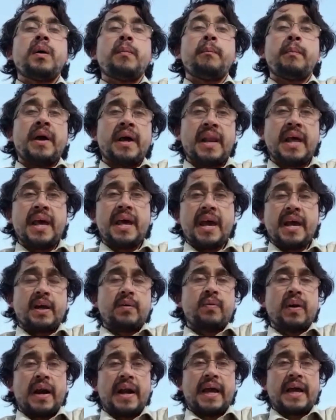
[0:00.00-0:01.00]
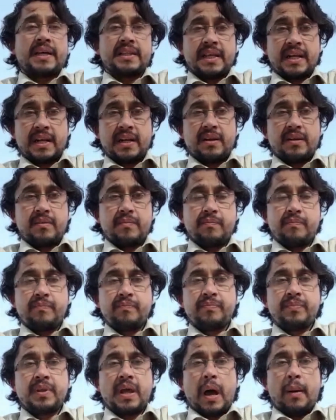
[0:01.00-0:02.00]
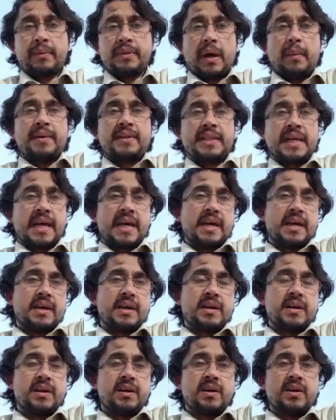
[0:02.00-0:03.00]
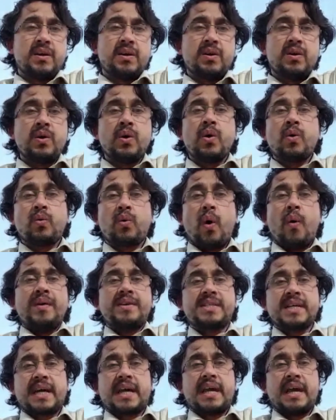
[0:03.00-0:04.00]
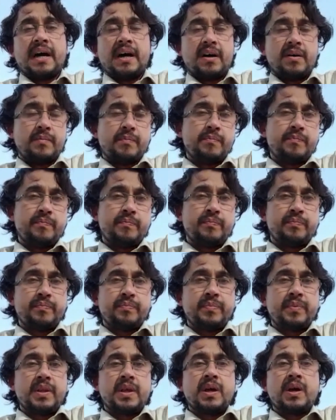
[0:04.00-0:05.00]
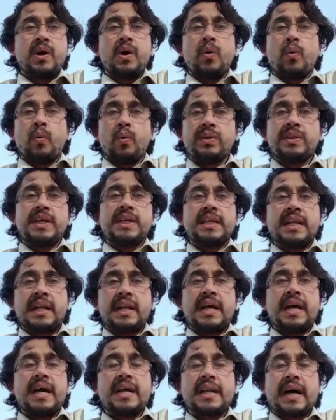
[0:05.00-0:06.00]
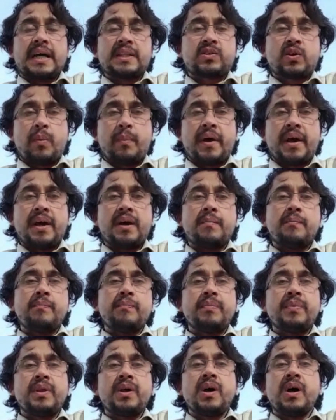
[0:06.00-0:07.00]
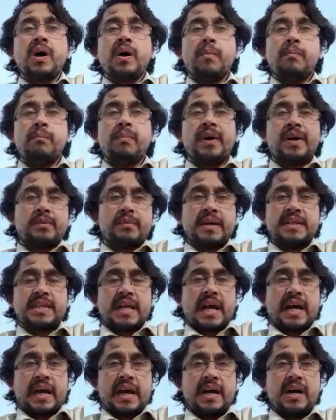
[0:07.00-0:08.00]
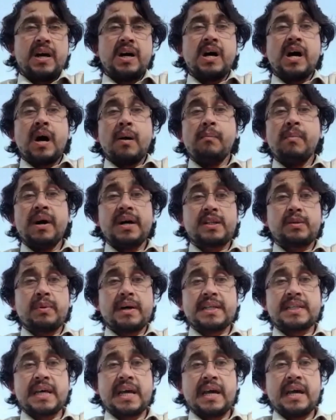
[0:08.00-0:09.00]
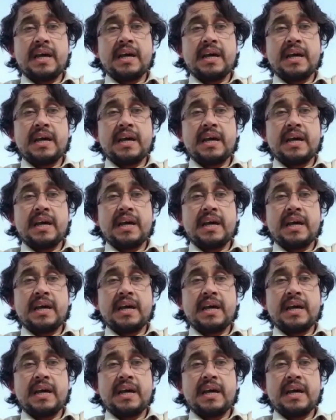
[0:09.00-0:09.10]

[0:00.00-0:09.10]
मैंने एक फ्राइडे के दिन अबुदाबी से कोविड चेक किया उसी दिन रात को मैं बे चला गया बे से